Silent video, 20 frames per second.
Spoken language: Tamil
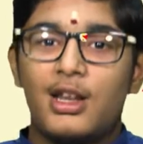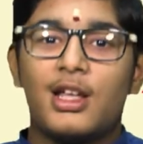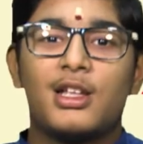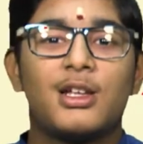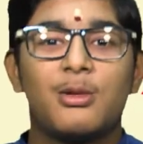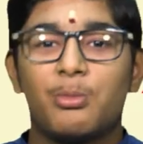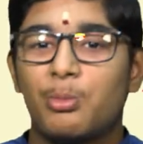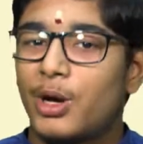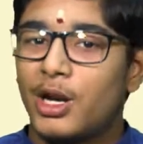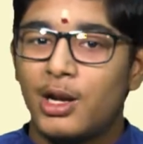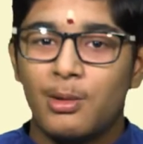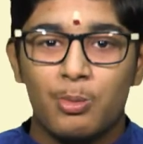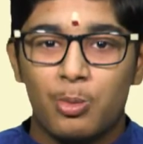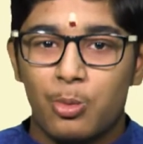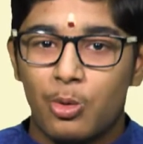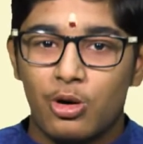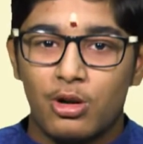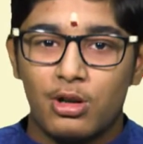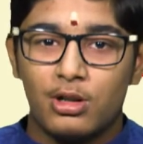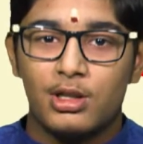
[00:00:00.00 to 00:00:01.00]
டஜன் பழம்
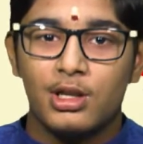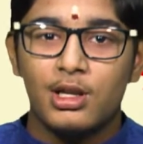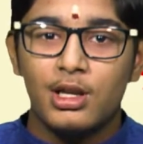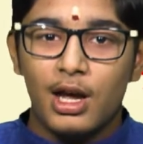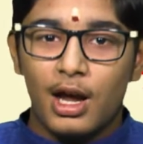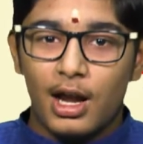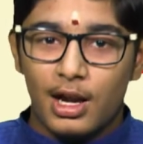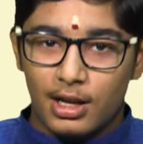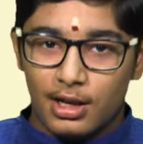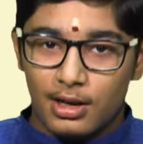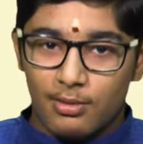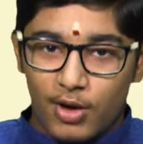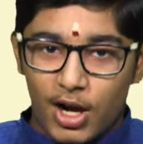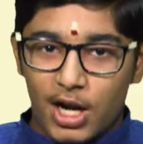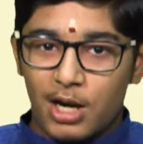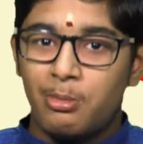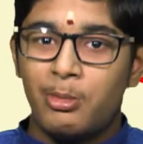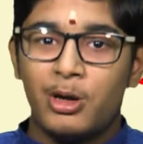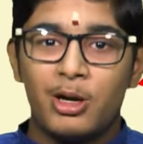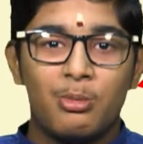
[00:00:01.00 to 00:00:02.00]
போட்டுட்டு அது
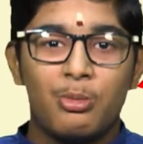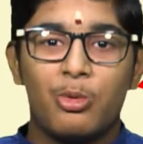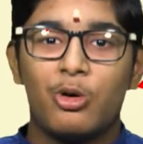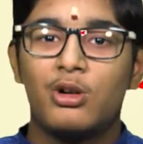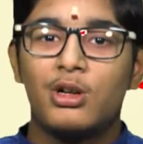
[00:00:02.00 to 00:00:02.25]
வாழைப்பழம்